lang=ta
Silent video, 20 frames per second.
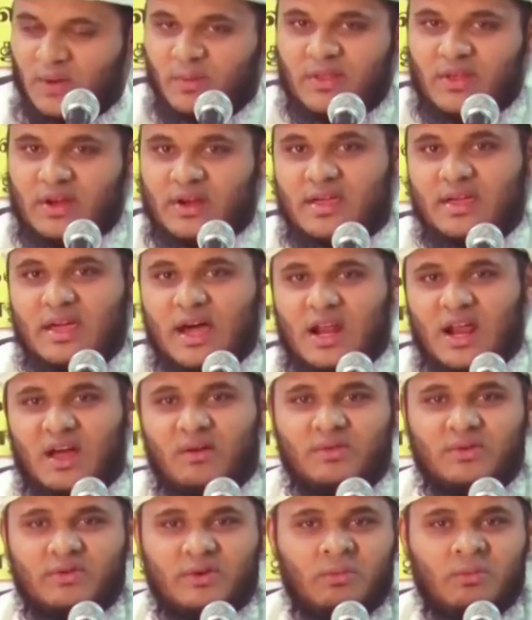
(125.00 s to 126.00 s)
செல்வதற்கு
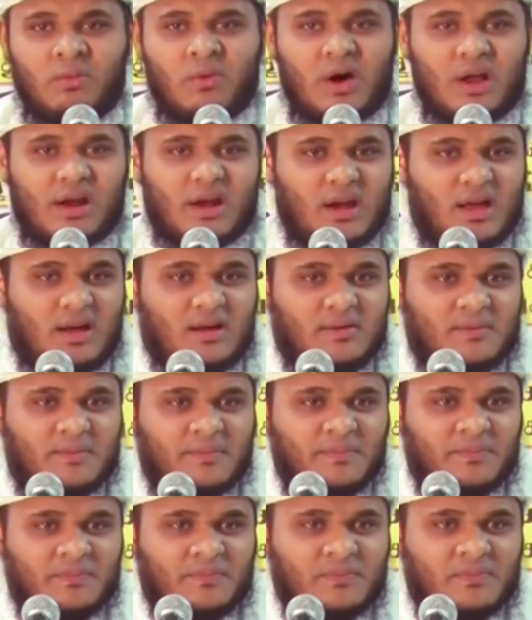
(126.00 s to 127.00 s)
யாராவது விரும்புவார்களா
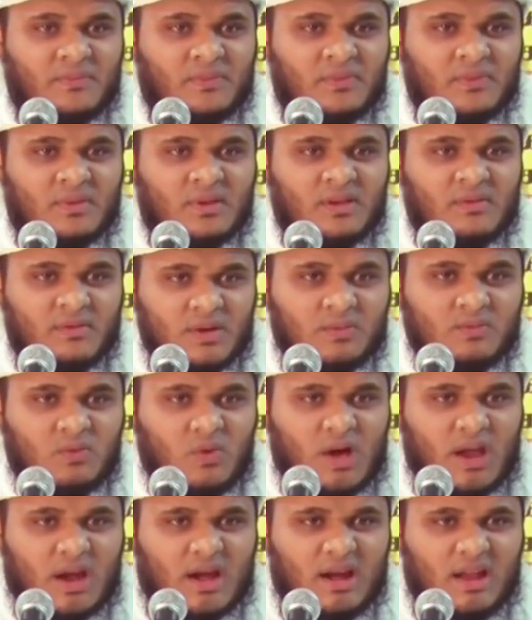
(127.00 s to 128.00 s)

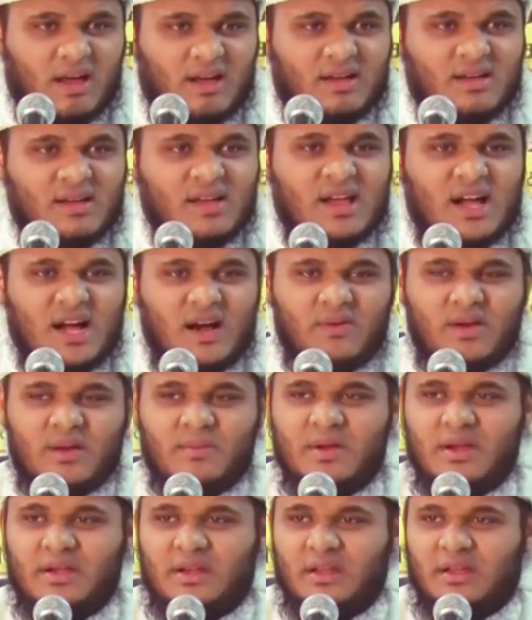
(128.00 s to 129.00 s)
விரும்புவார்களா
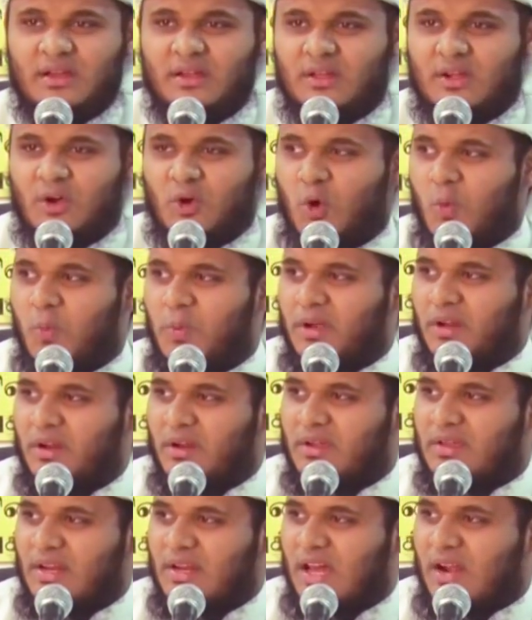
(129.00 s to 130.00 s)
அவர் மீட்டிங்கிற்கு கூப்பிட்டு
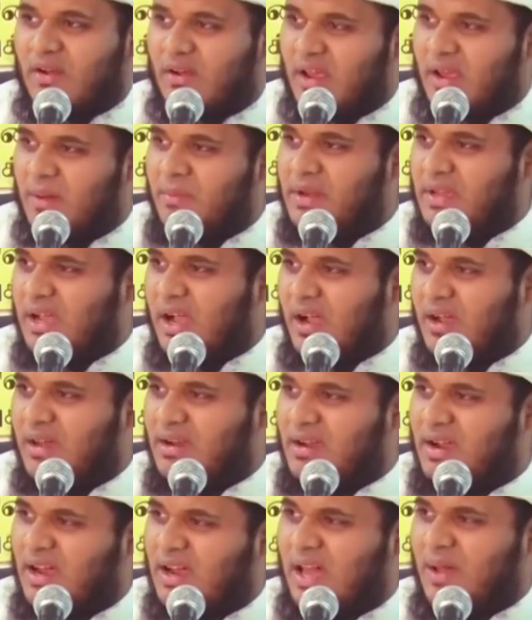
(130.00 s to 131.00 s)
இருக்கிறார்
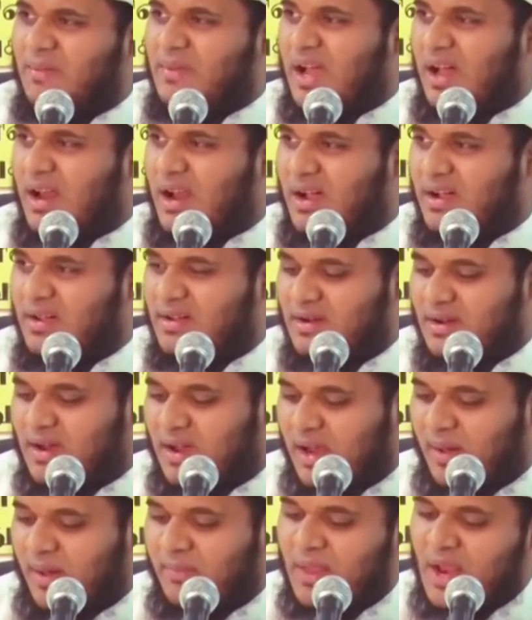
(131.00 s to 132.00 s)
எம்டியாக இருக்கலாம் யாராக
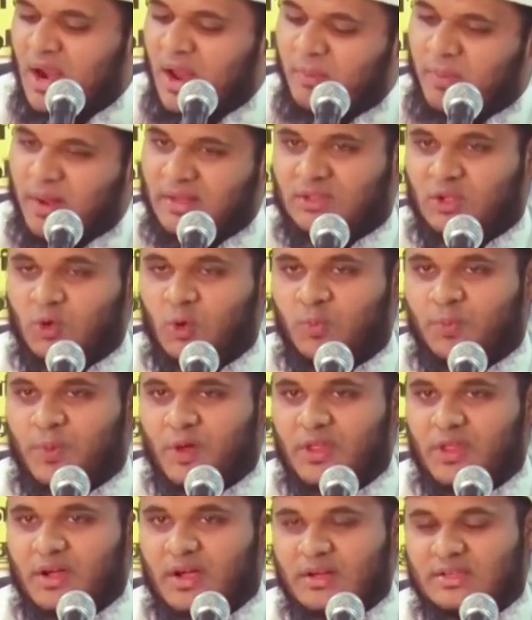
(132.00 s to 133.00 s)
இருக்கலாம் பத்து
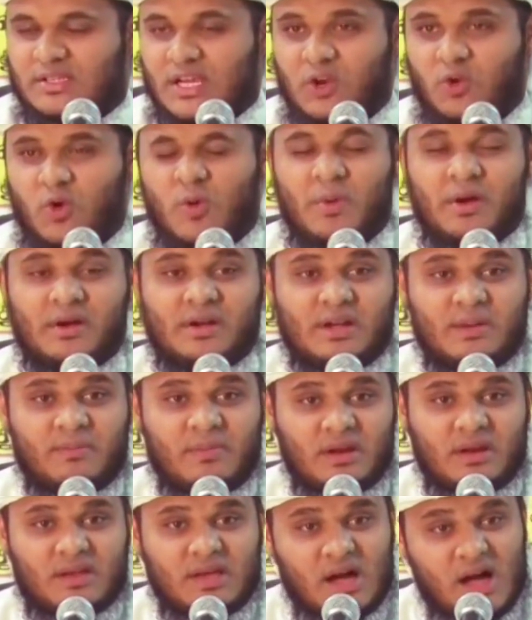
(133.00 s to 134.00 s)
முப்பதுக்கு செல்வோம் என்று
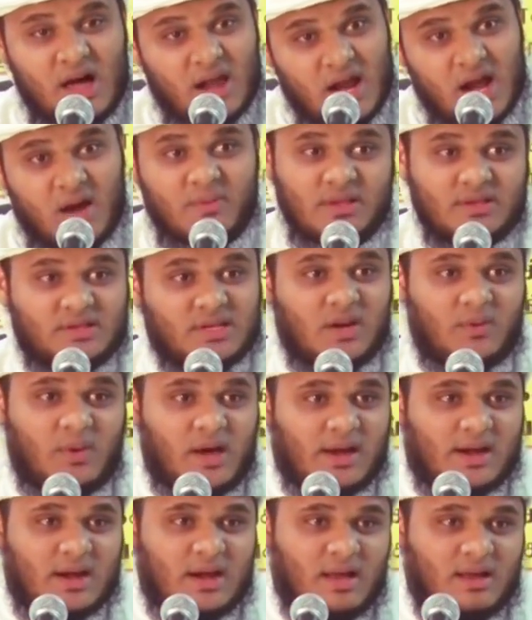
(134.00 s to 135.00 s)
எம்மில் யாராவது
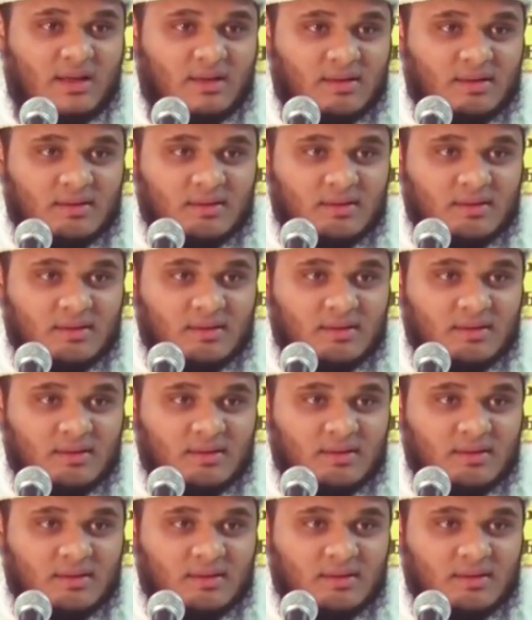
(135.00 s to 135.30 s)
செல்வார்களா